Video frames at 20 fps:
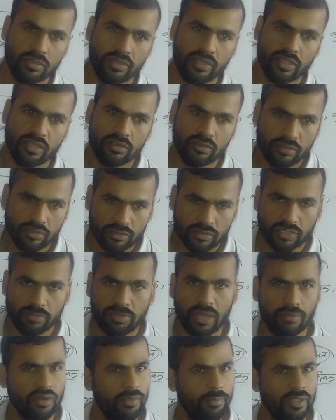एक की
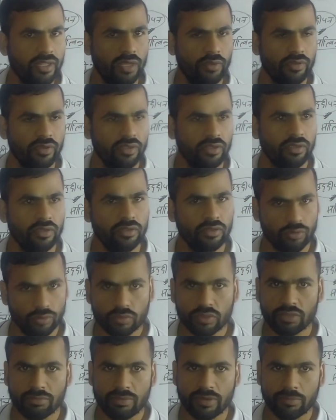भावना पैदा हुई
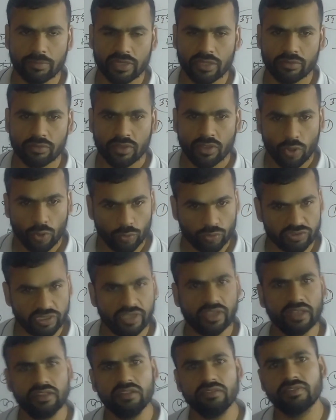दुख की भावना पैदा उसे ही
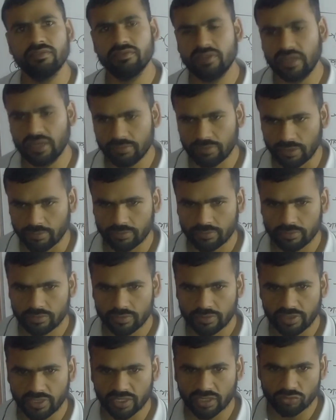कहते हैं संचारी भाव
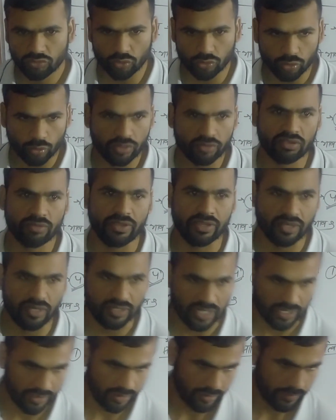ठीक है जो थोड़े समय के लिए
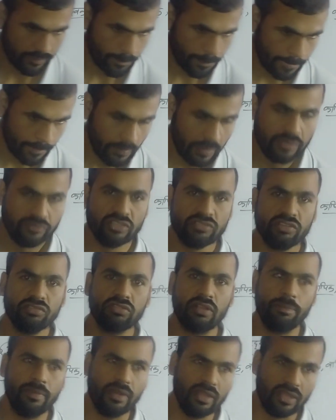आए जैसे
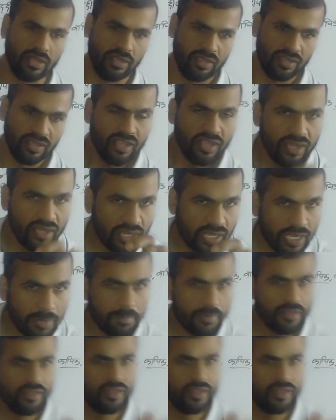सपना आपने